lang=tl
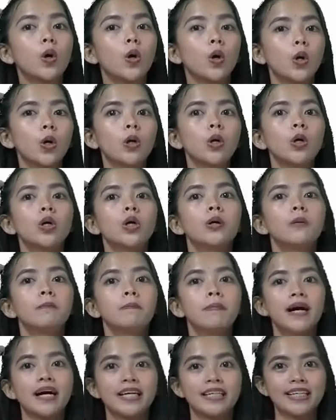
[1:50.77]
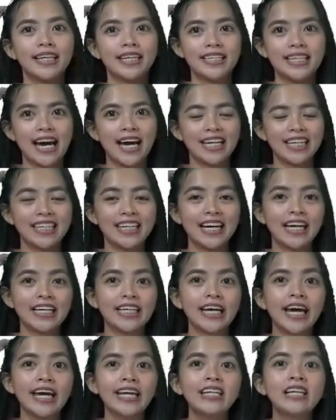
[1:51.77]
o pangyayari.
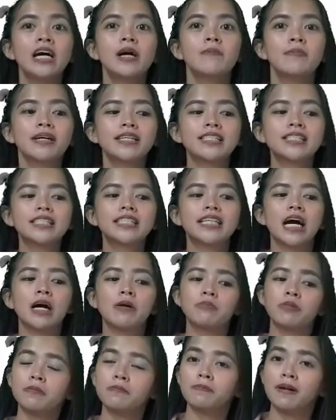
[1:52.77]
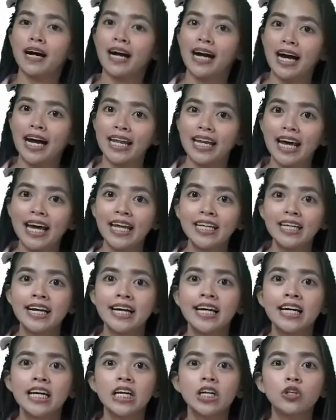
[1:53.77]
Again, pag sinabing pangalan,
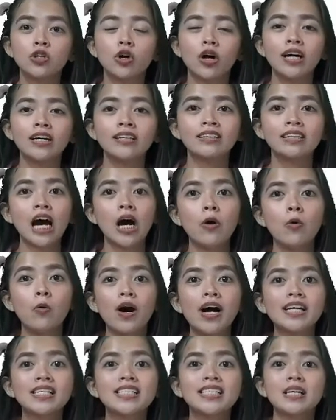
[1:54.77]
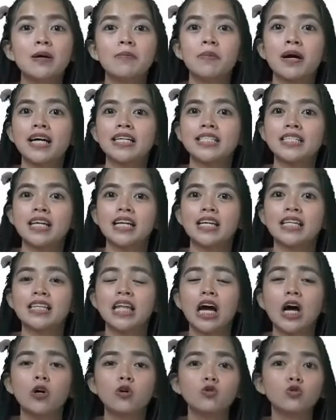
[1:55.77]
ito ang tawag sa mga
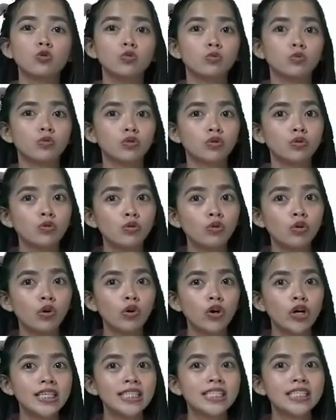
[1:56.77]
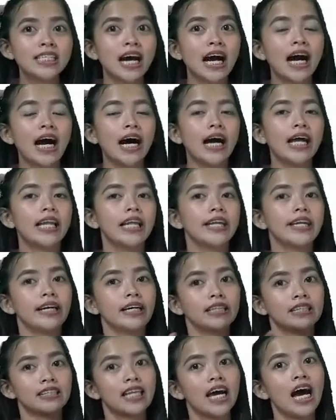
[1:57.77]
salitang tumutukoy sa ngalan
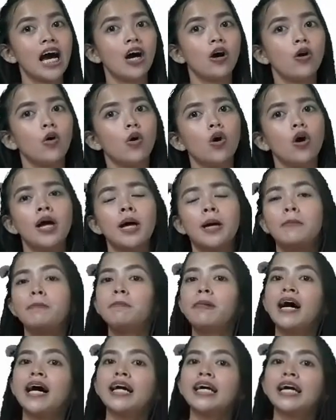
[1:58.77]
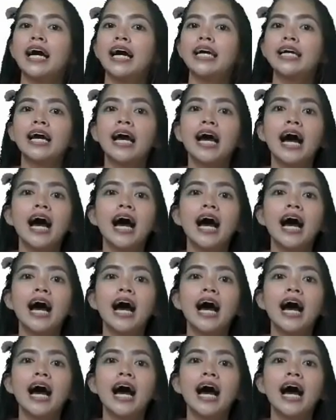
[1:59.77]
ng tao, bagay,